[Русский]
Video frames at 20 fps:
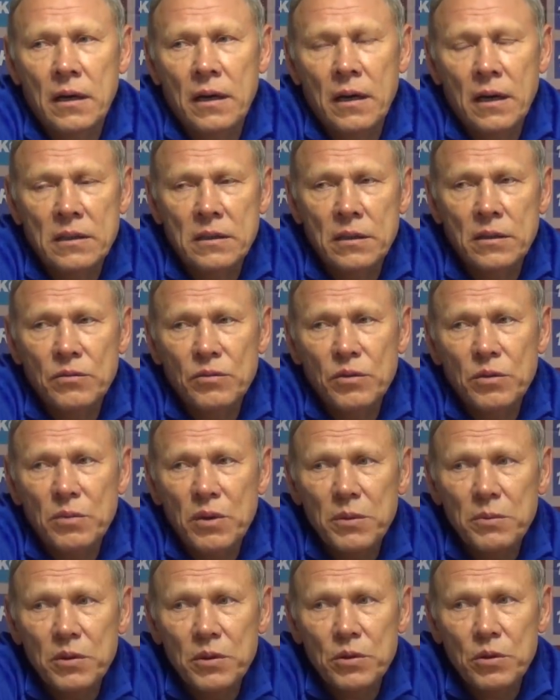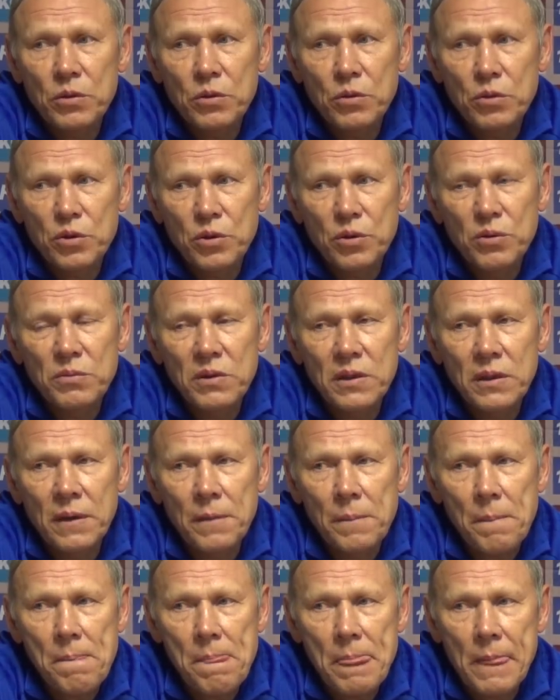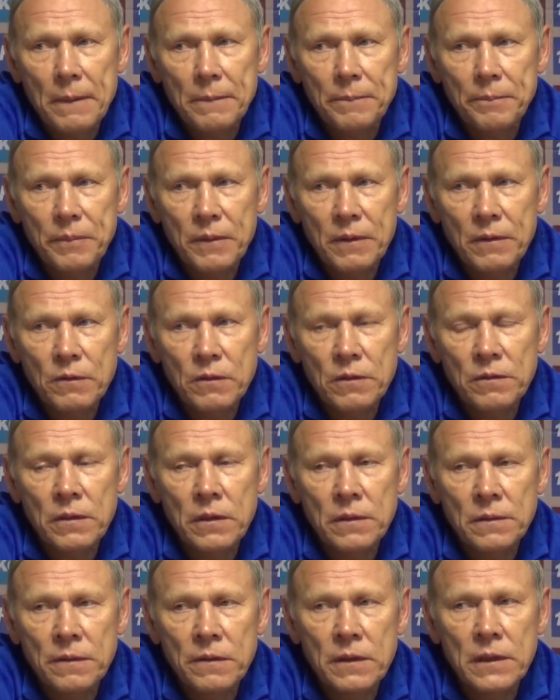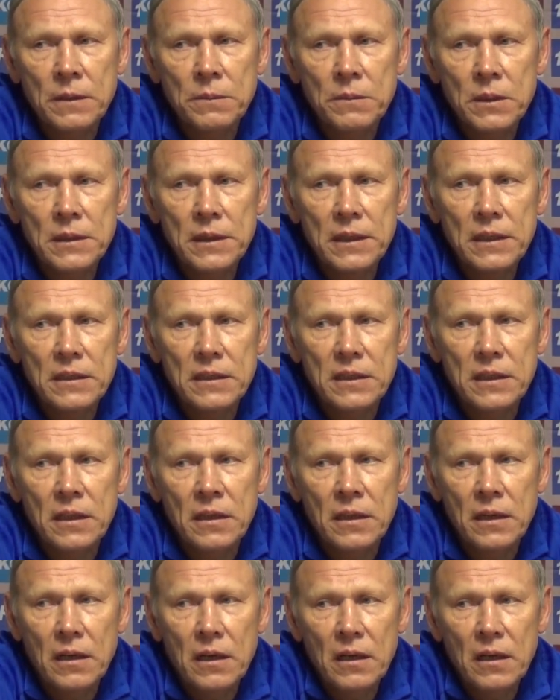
основной момент, то, что мы вот в, в этом отрезке,